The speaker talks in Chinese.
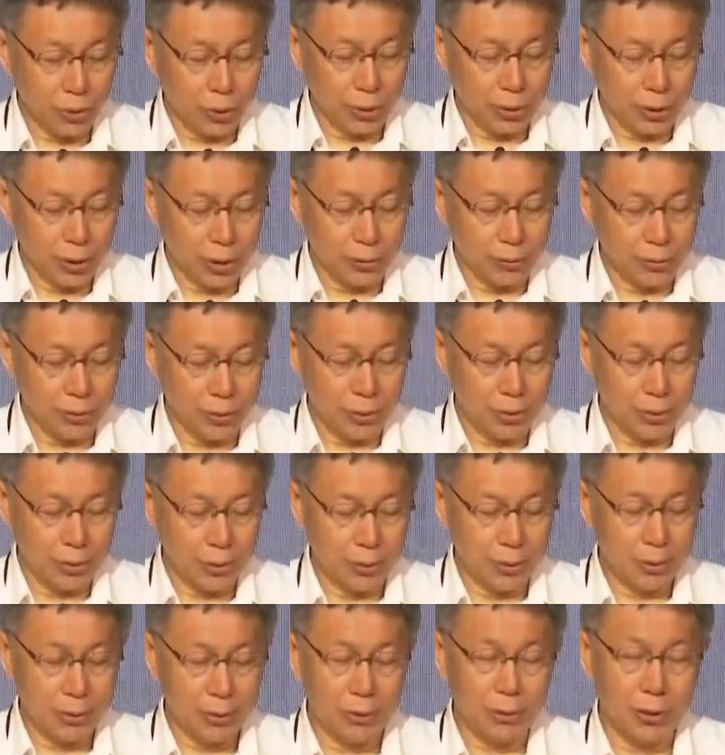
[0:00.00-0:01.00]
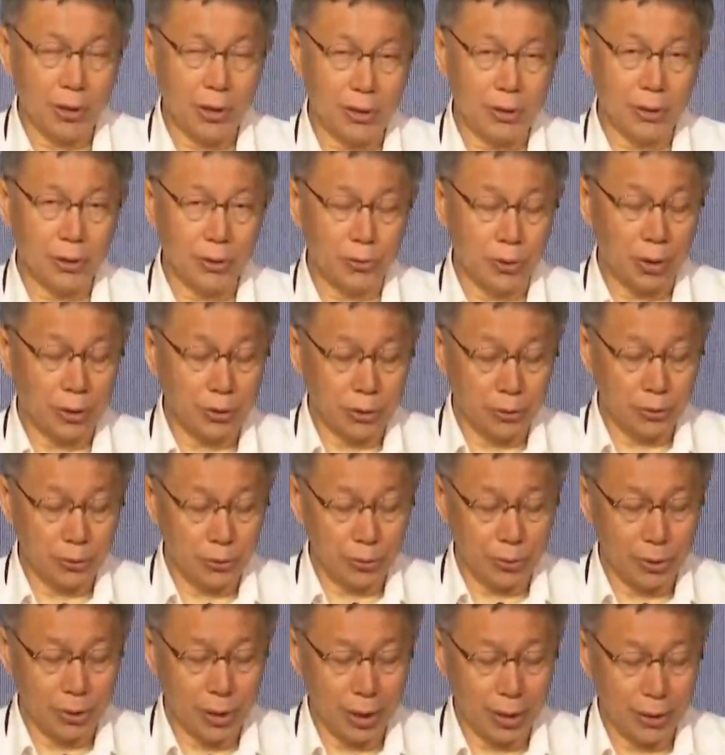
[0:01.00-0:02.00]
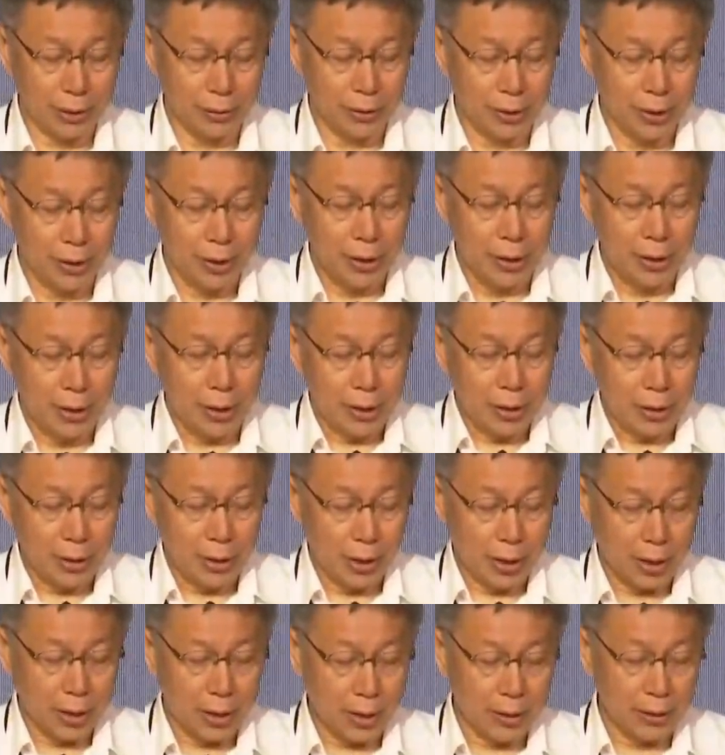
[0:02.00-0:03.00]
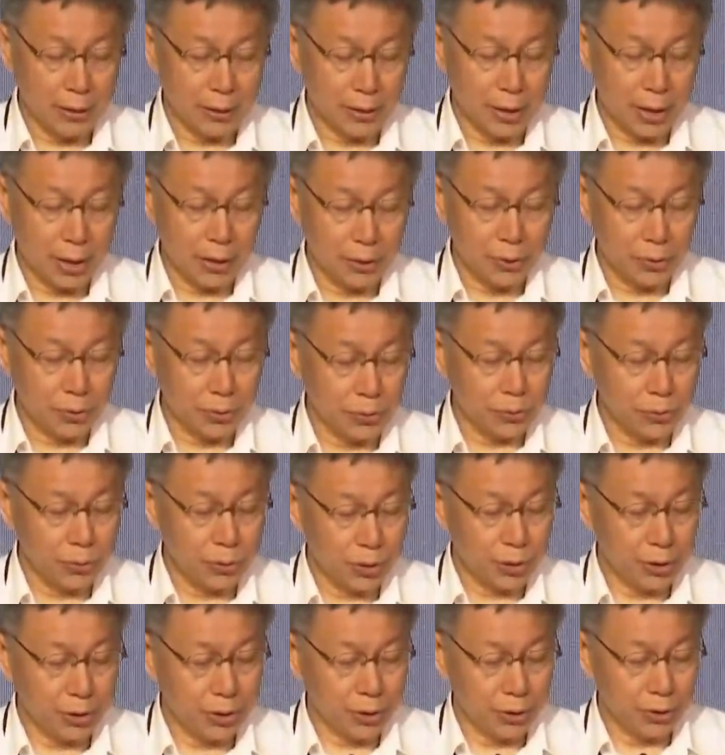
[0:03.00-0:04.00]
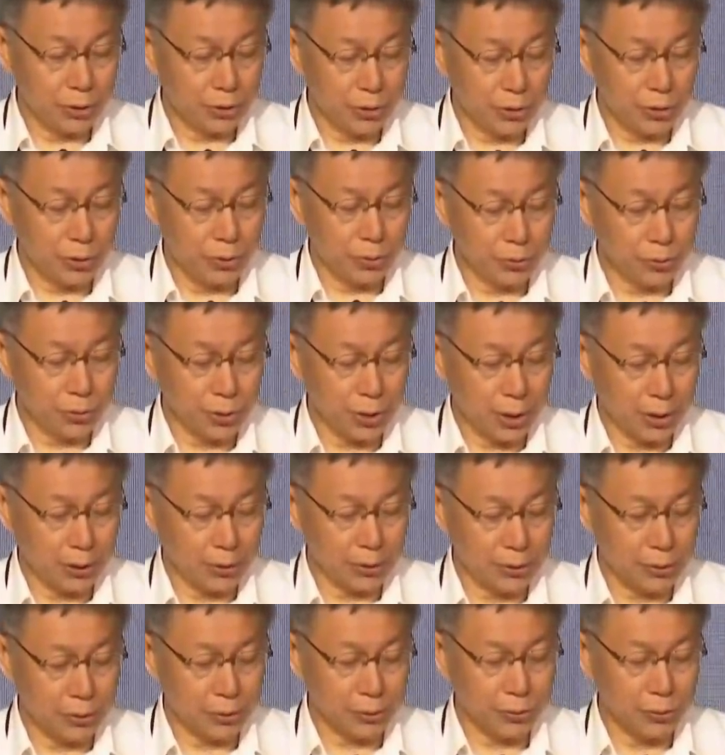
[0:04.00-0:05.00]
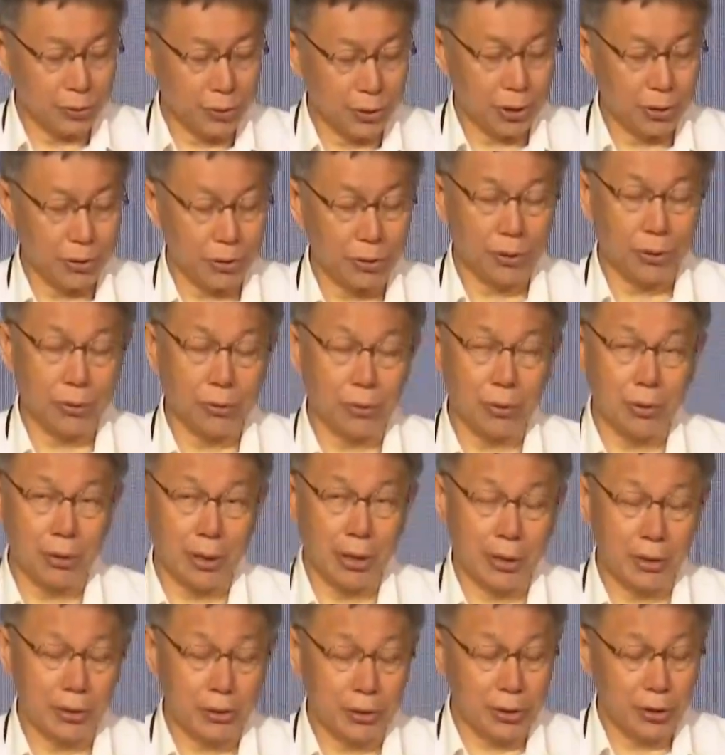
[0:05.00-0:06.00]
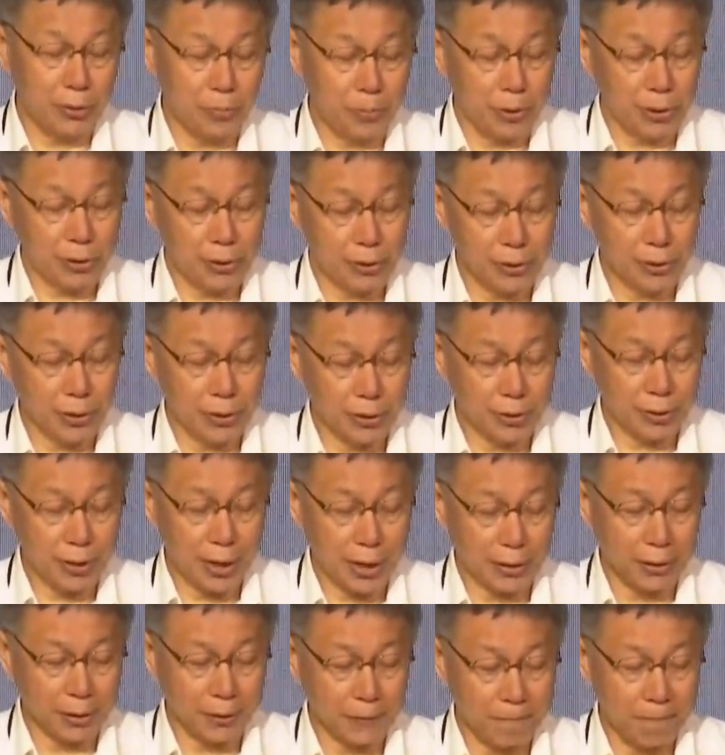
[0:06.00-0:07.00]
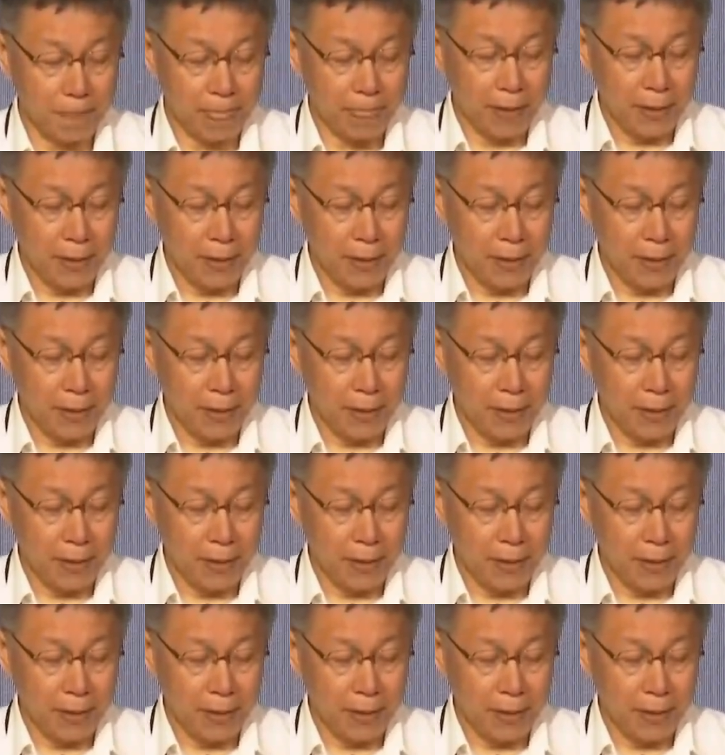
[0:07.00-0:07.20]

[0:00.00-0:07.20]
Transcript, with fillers: 要管道，借着双城论坛，两岸在互信的基础上持续交流，累积彼此的善意。